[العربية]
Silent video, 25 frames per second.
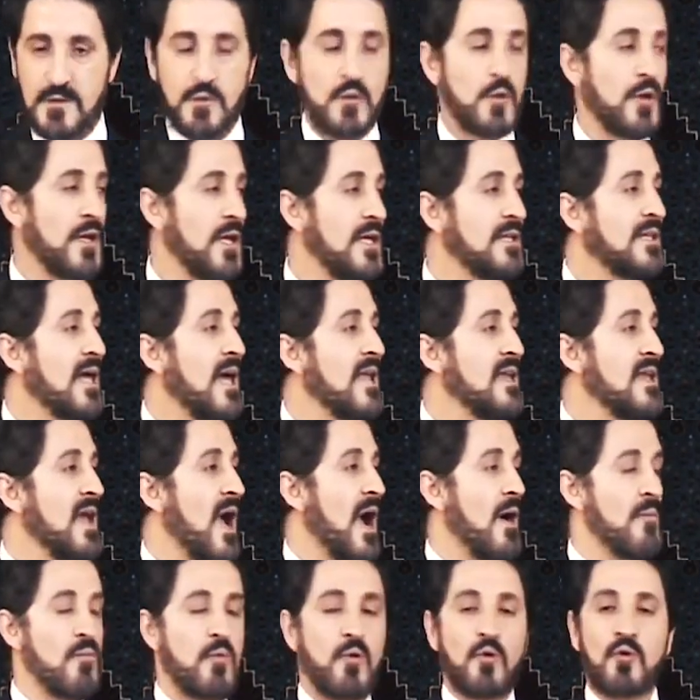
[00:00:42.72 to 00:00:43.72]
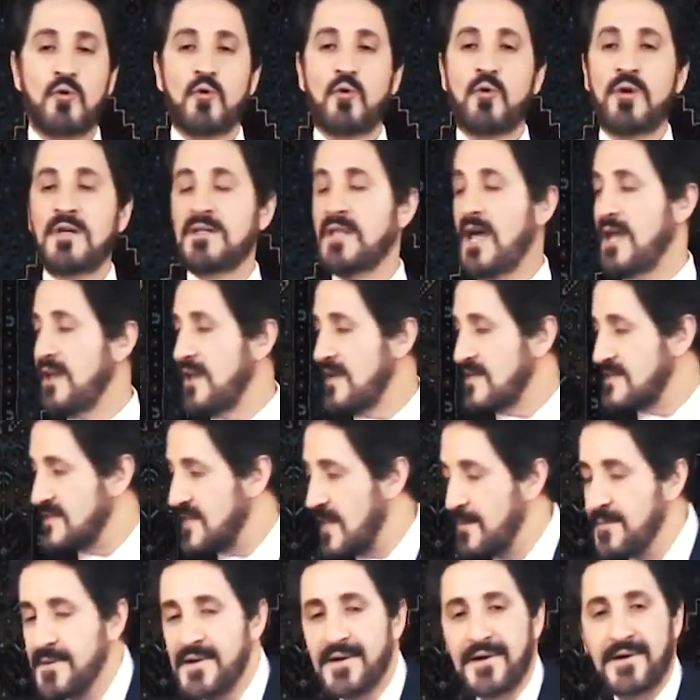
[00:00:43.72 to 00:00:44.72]
يريد ان يعبر يريد ان
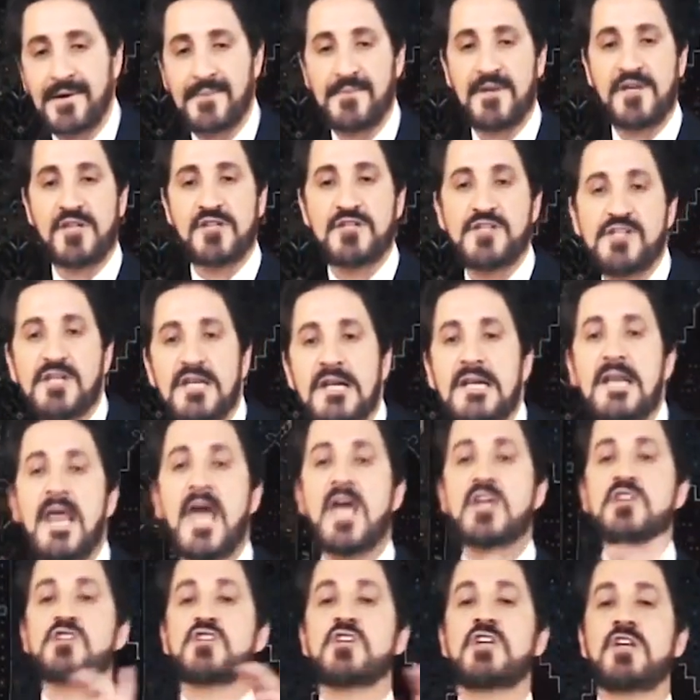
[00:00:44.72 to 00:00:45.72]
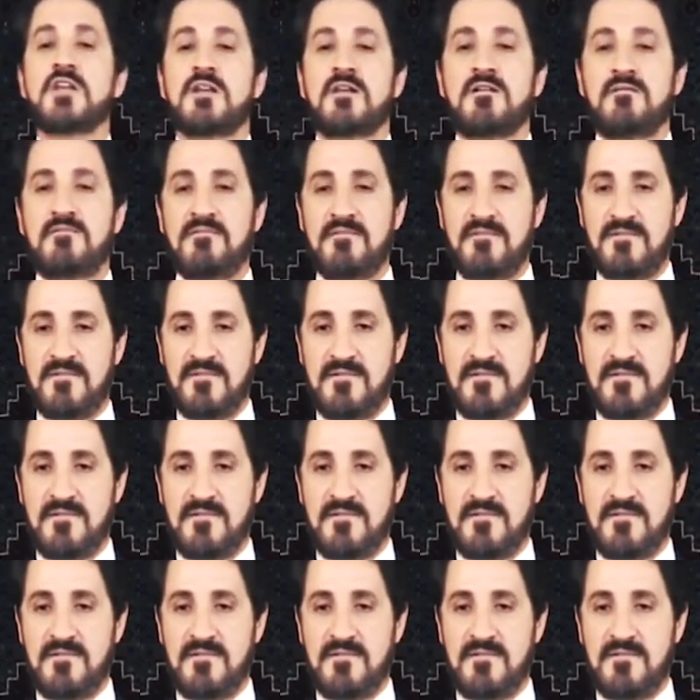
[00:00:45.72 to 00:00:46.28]
يستمر من جيل الى جيل